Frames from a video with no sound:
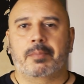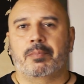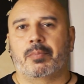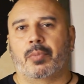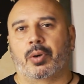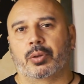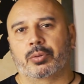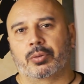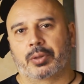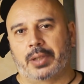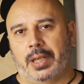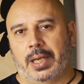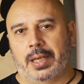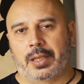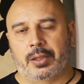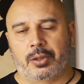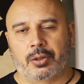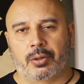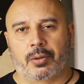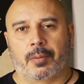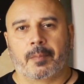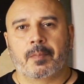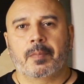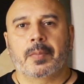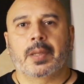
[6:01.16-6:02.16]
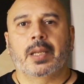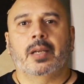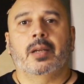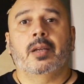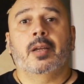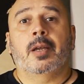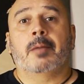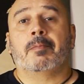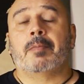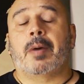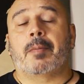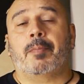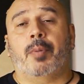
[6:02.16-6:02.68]
in modo degno
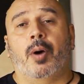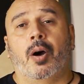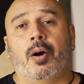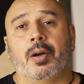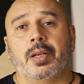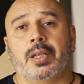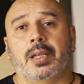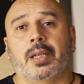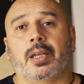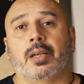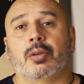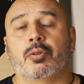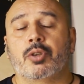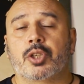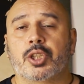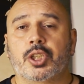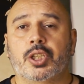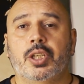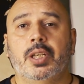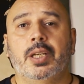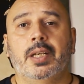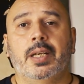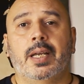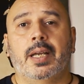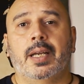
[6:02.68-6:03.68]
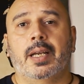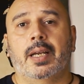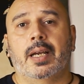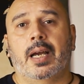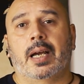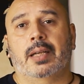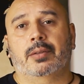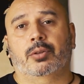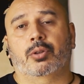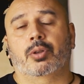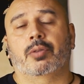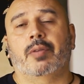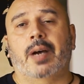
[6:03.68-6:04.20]
ma poi riuscire
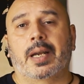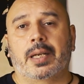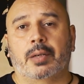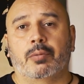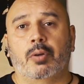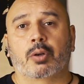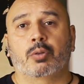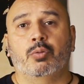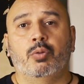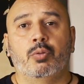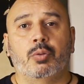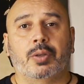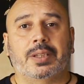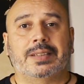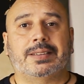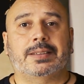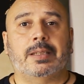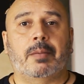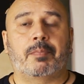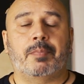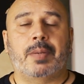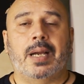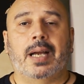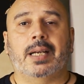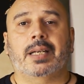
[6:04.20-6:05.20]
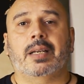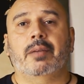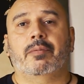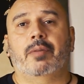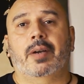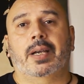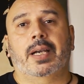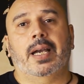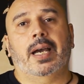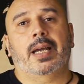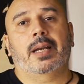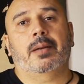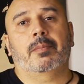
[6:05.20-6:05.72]
a trovare qualcuno che sappia anche
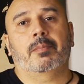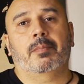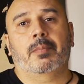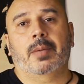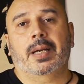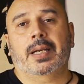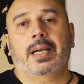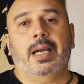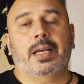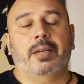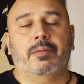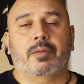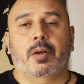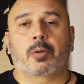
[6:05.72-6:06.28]
fa magari